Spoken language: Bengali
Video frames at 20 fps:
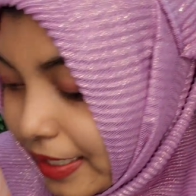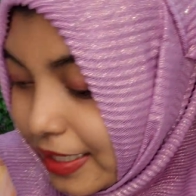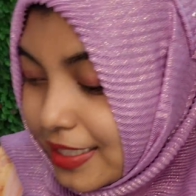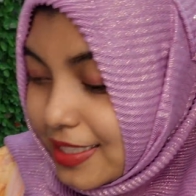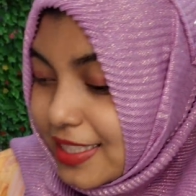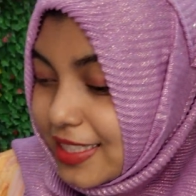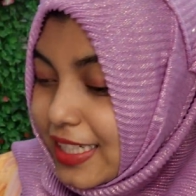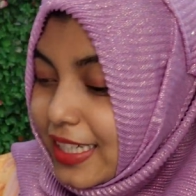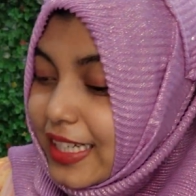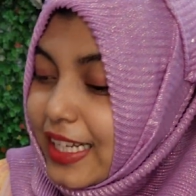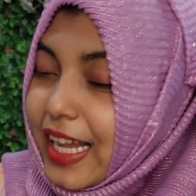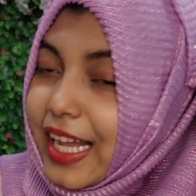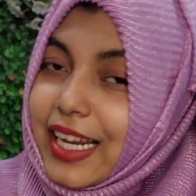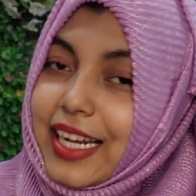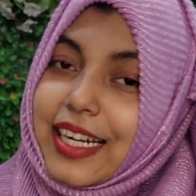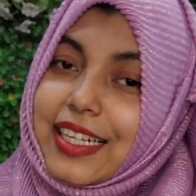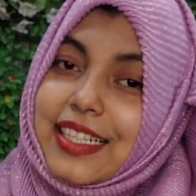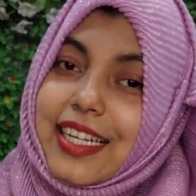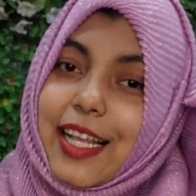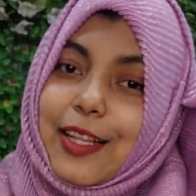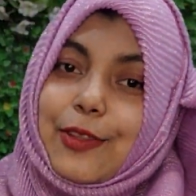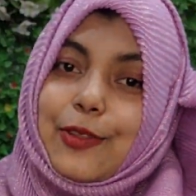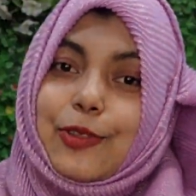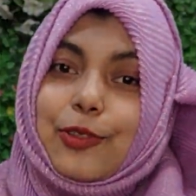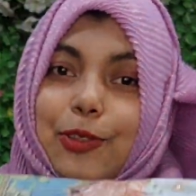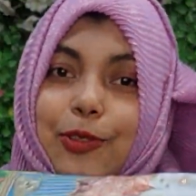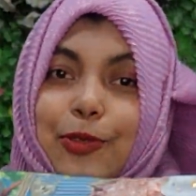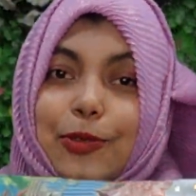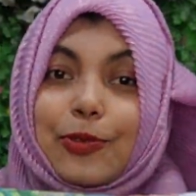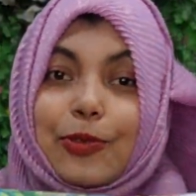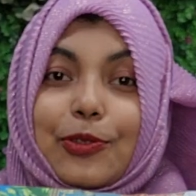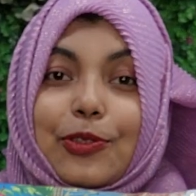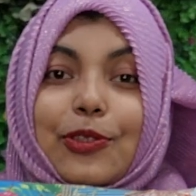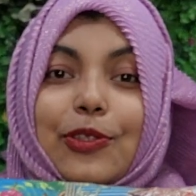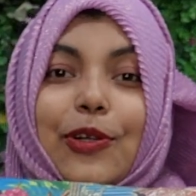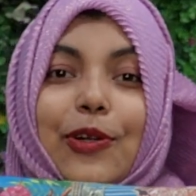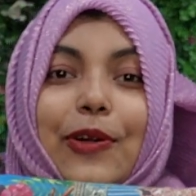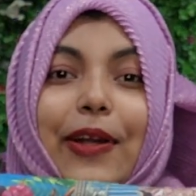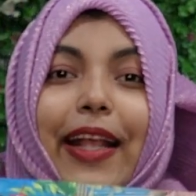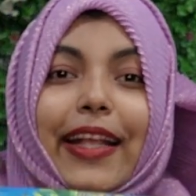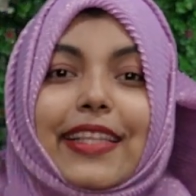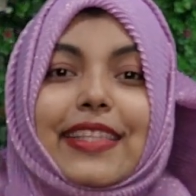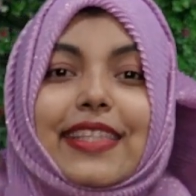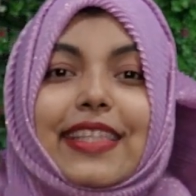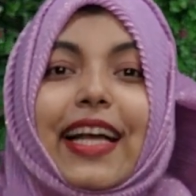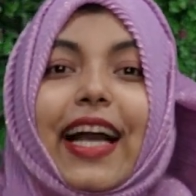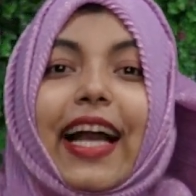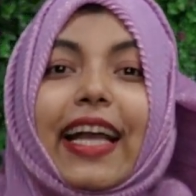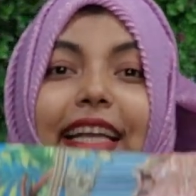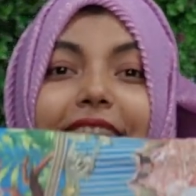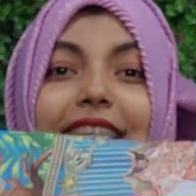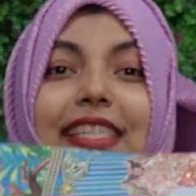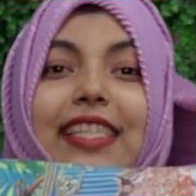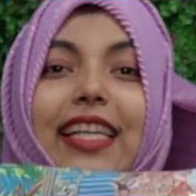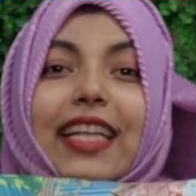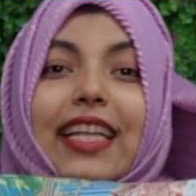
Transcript: বিকজ এটার কালারটা এত সুন্দর স্কাইয়ের